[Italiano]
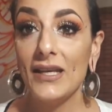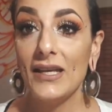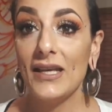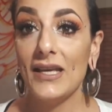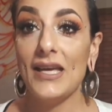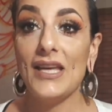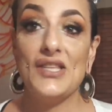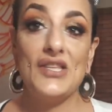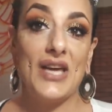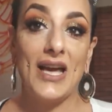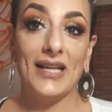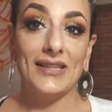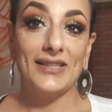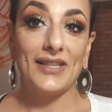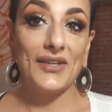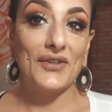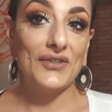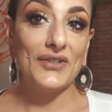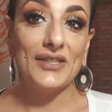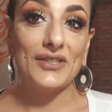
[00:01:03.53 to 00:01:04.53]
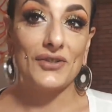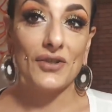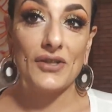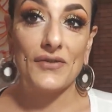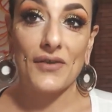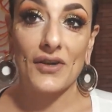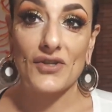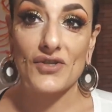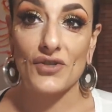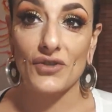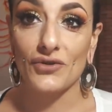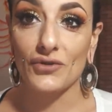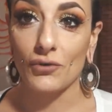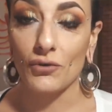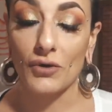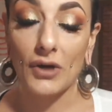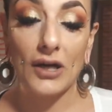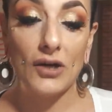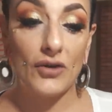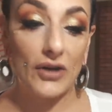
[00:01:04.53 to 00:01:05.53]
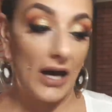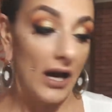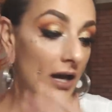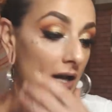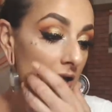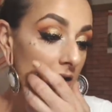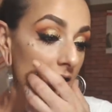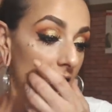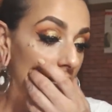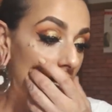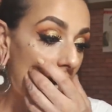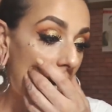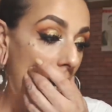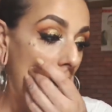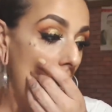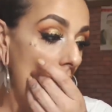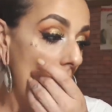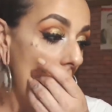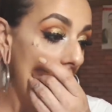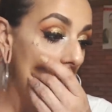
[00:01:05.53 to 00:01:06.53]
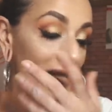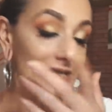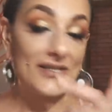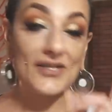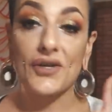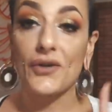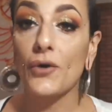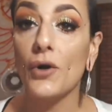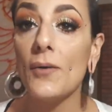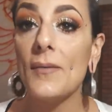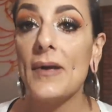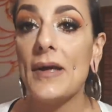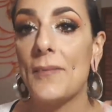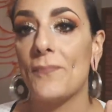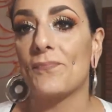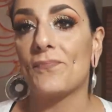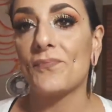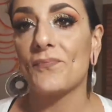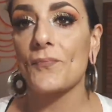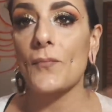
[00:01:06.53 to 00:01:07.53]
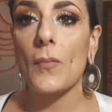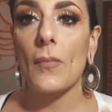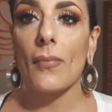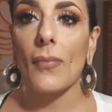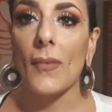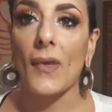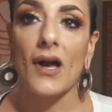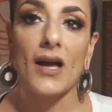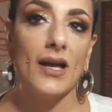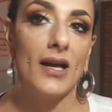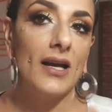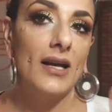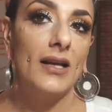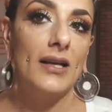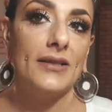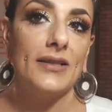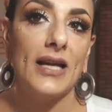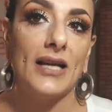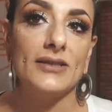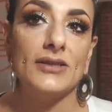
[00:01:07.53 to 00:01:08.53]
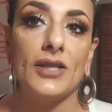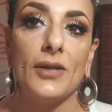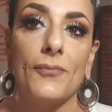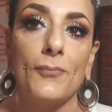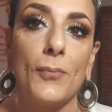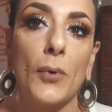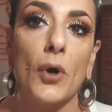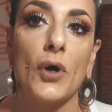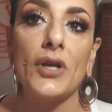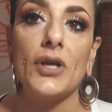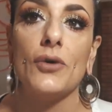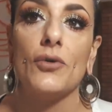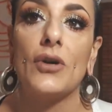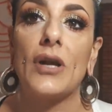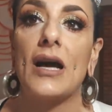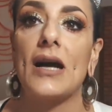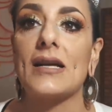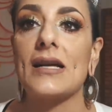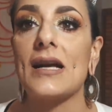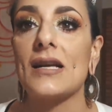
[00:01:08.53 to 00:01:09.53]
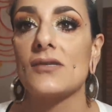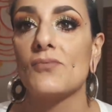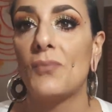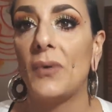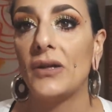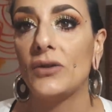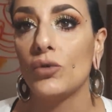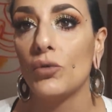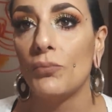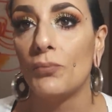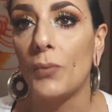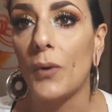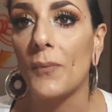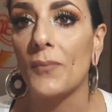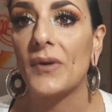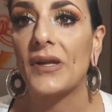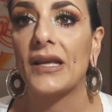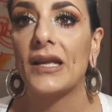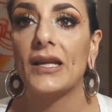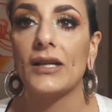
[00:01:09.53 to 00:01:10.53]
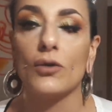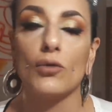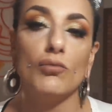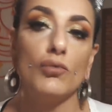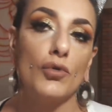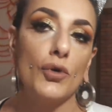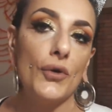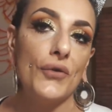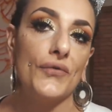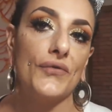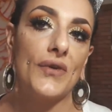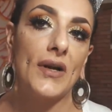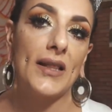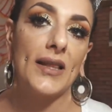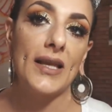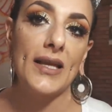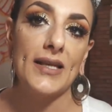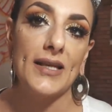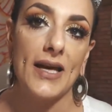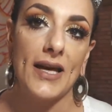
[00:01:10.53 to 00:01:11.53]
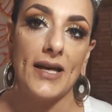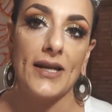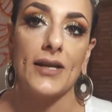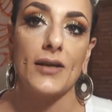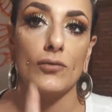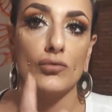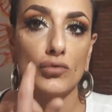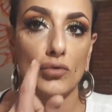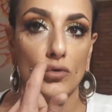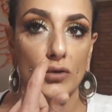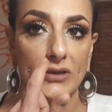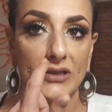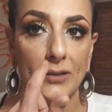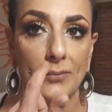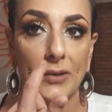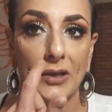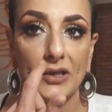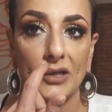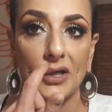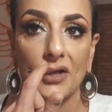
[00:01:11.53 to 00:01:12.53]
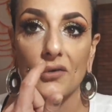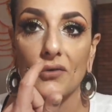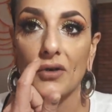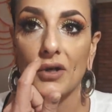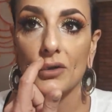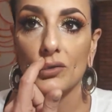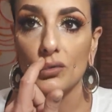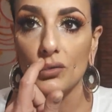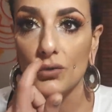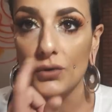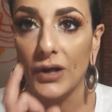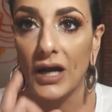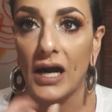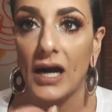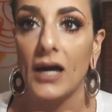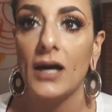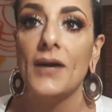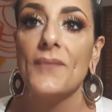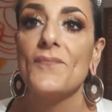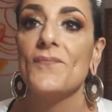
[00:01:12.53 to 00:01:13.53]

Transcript: e niente ho detto gli faccio il trucco allora eh, siccome eh, niente poi ora aspetto un po' perché comunque l'ho fatta ieri questa parte è ancora dura